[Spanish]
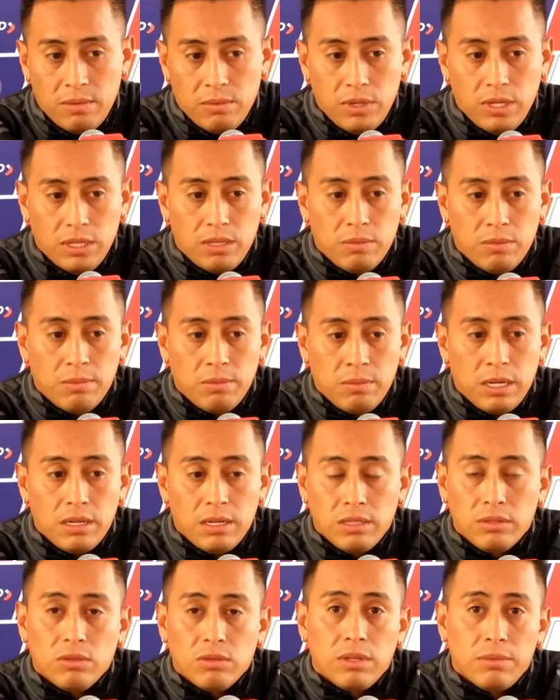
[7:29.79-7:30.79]
voy a
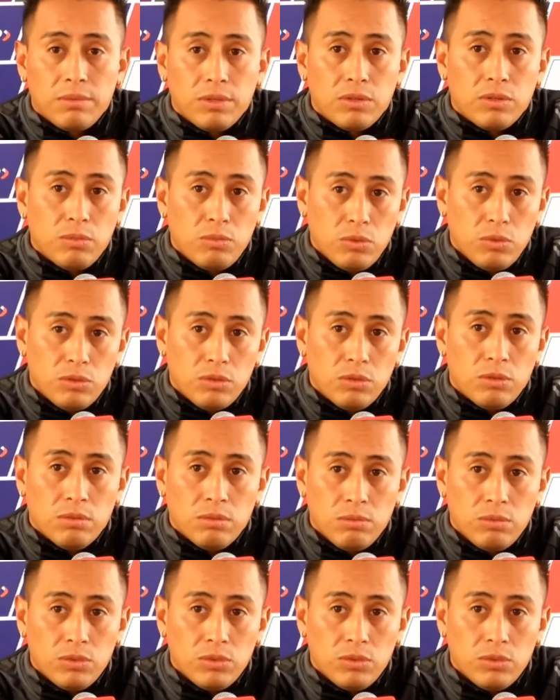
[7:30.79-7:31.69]
tomar esto también con mucho,